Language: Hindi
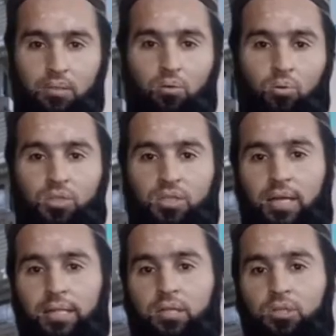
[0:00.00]
और इसके
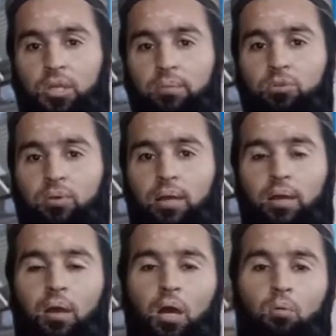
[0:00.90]
साथ जिम जो है
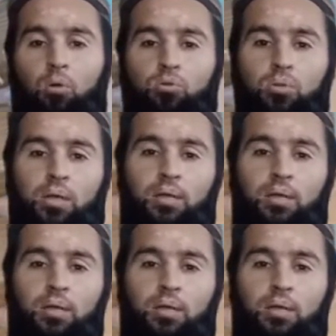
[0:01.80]
वो चौदह